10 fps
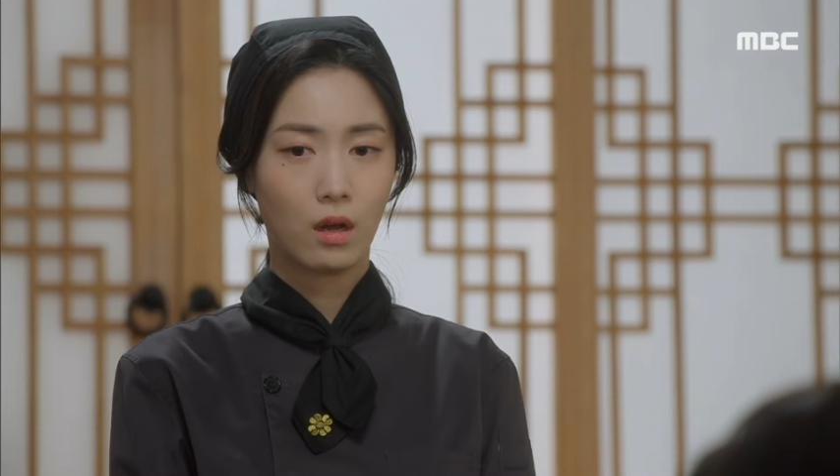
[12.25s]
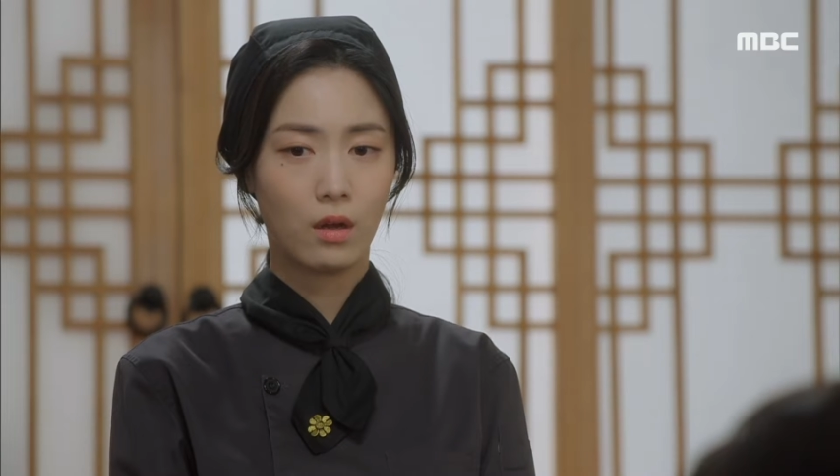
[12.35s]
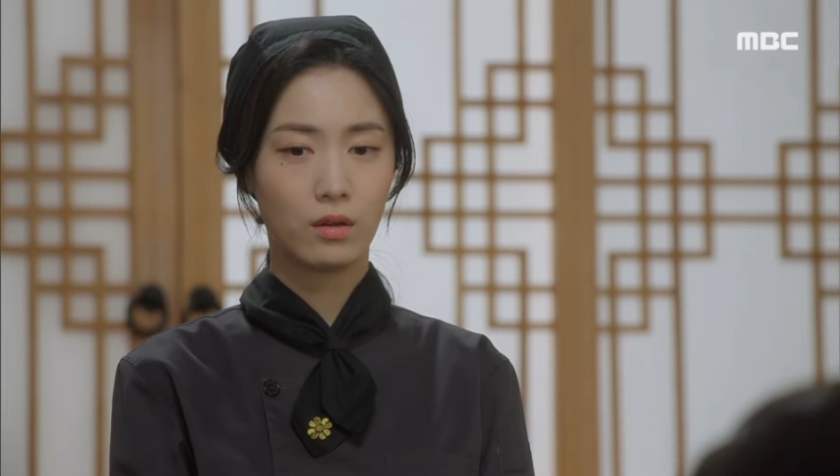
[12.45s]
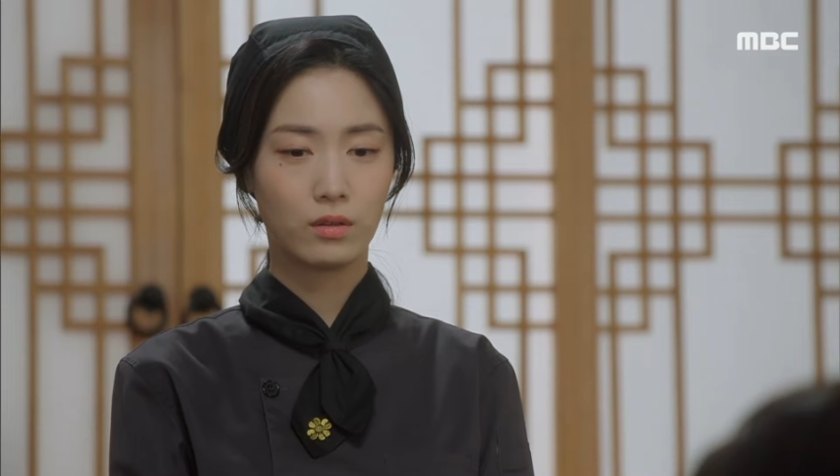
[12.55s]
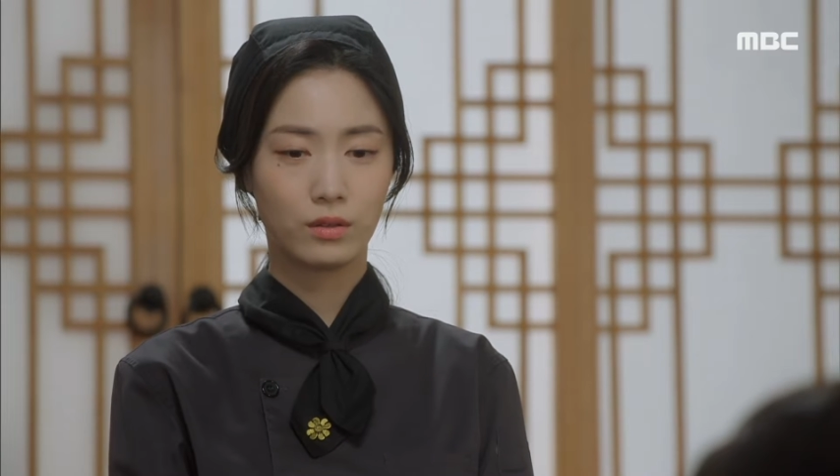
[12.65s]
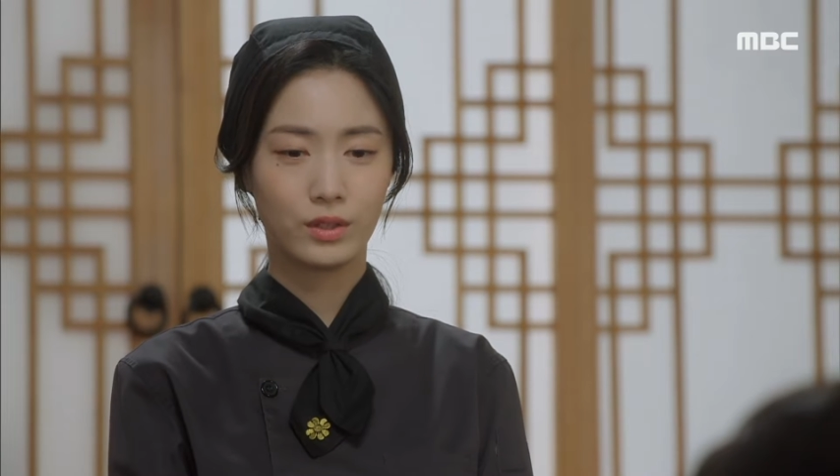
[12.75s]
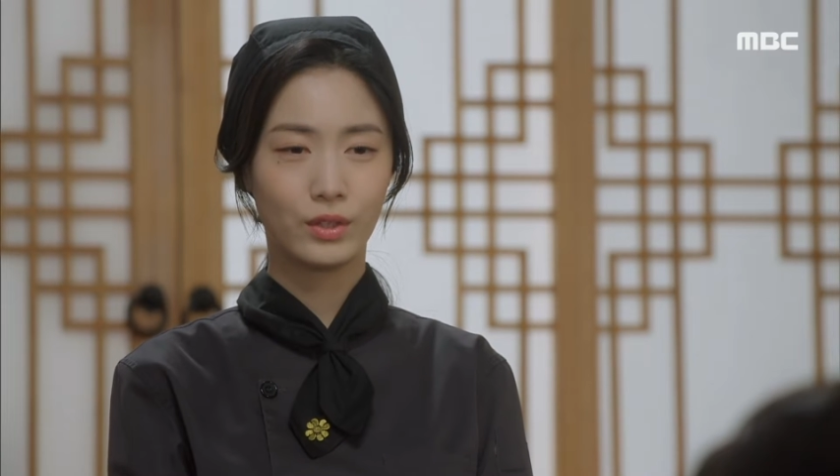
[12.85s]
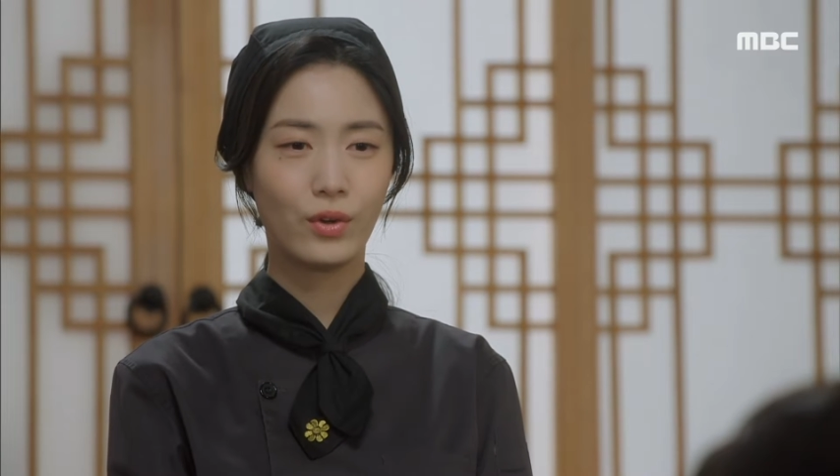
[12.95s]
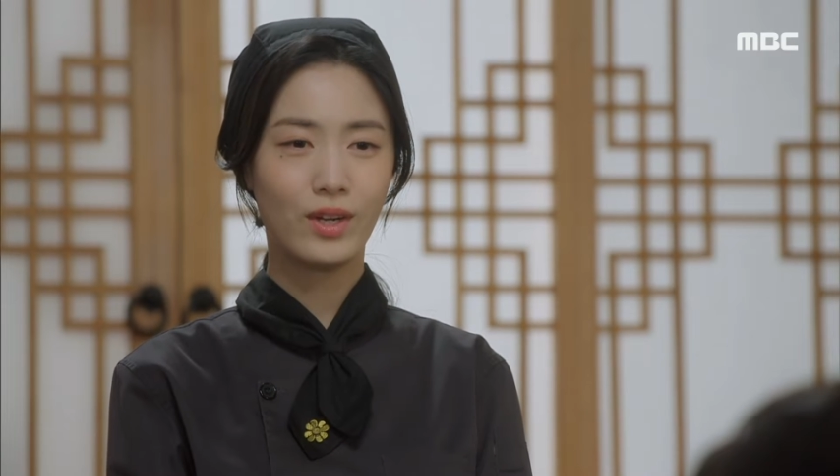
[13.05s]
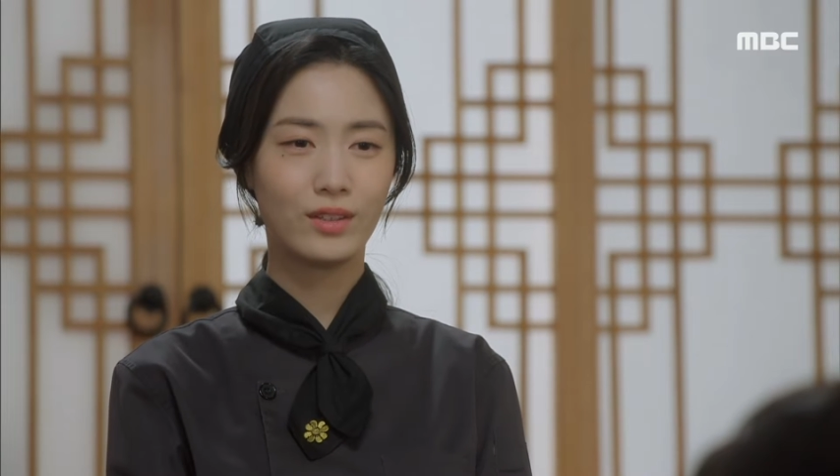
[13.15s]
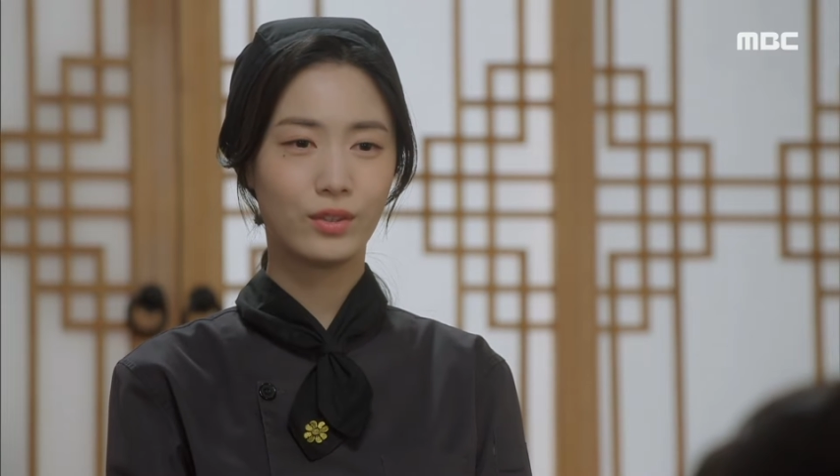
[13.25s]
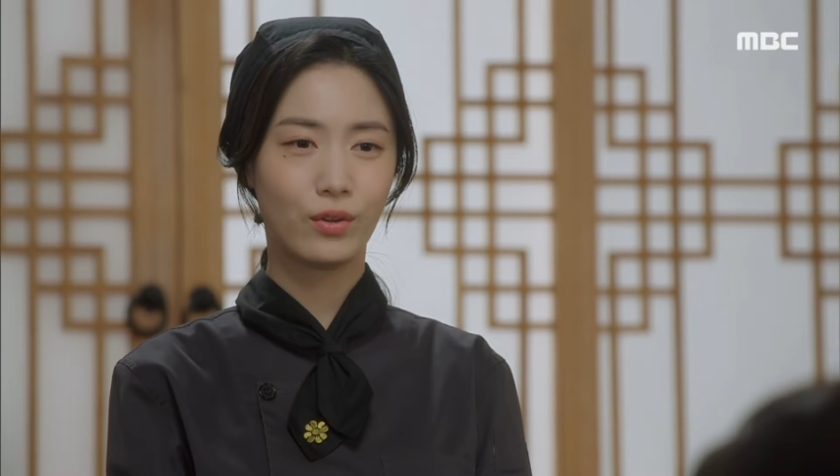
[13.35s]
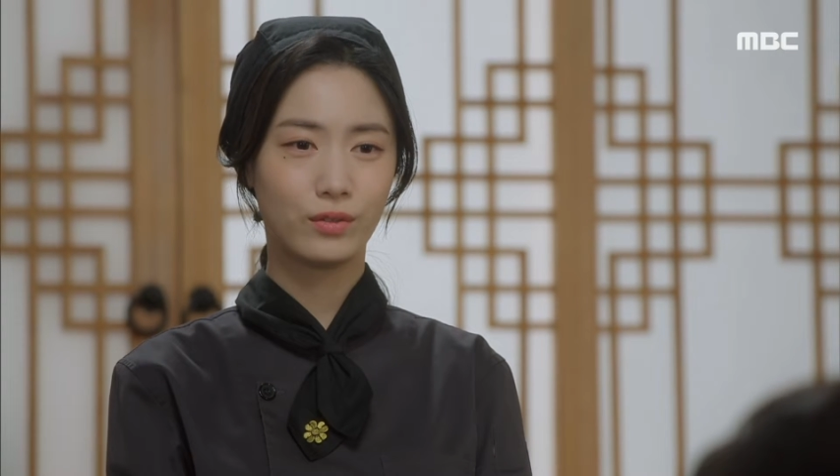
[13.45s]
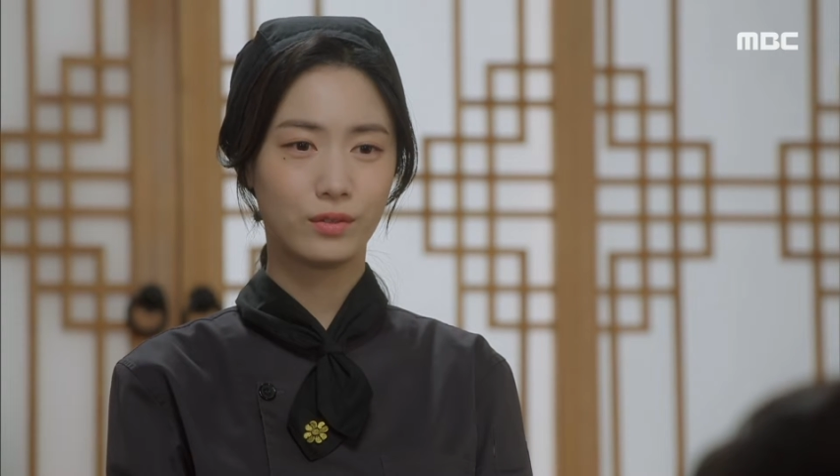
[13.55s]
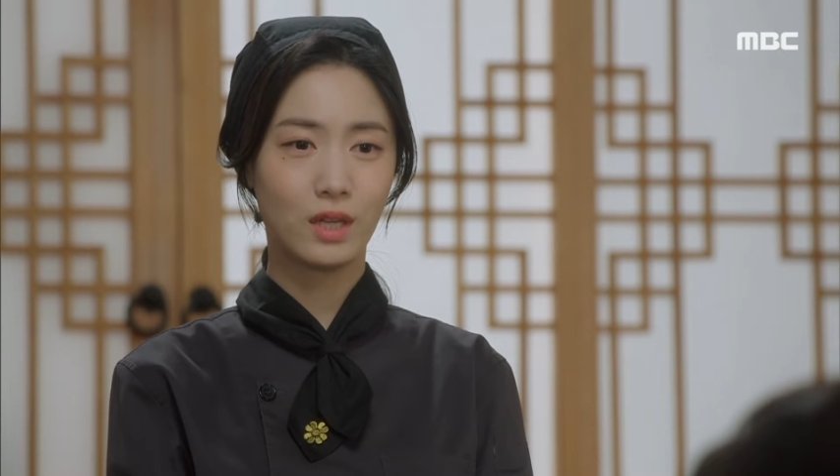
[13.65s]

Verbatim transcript: 아, 그거랑 그건